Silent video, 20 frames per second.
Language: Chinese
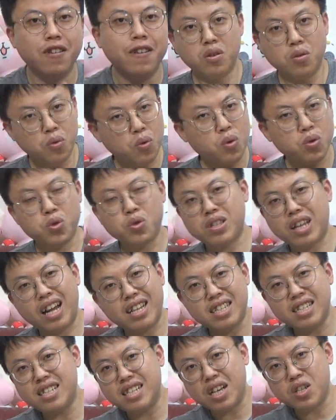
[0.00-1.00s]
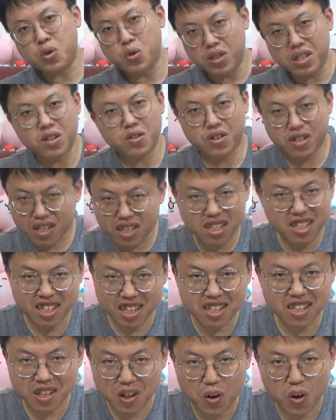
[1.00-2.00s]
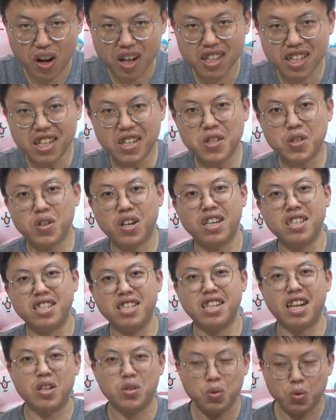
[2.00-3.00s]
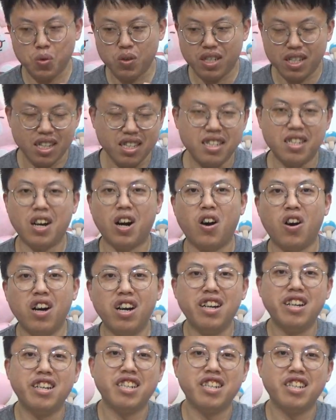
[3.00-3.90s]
那如果说大家在家水饺吃腻了的话呢，就可以自己来做做煎饺。